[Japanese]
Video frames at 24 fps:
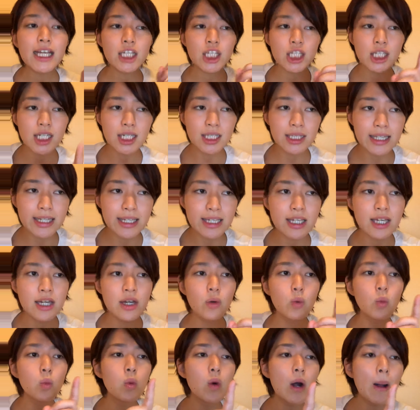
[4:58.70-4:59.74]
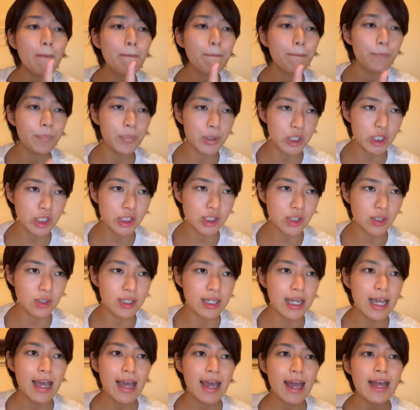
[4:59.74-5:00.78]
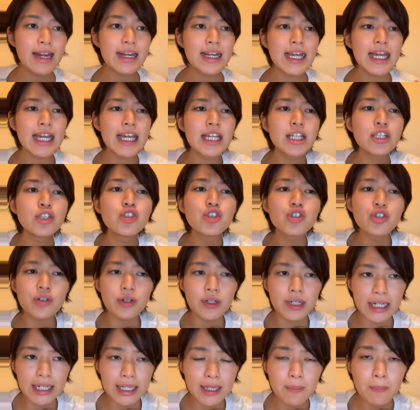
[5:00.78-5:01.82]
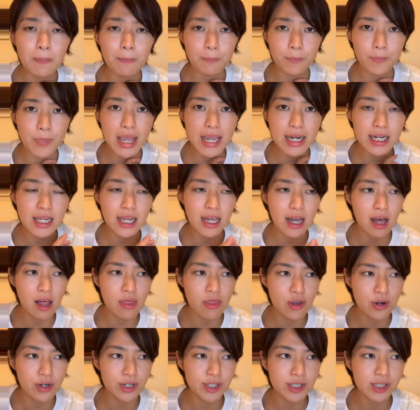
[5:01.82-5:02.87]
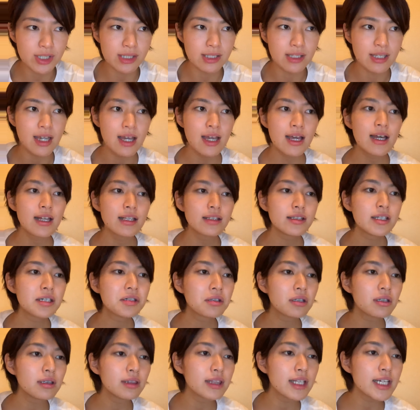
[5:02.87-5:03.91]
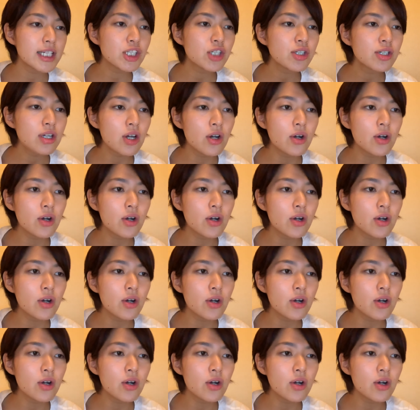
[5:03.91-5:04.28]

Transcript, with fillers: killing one person and injuring many others. The collision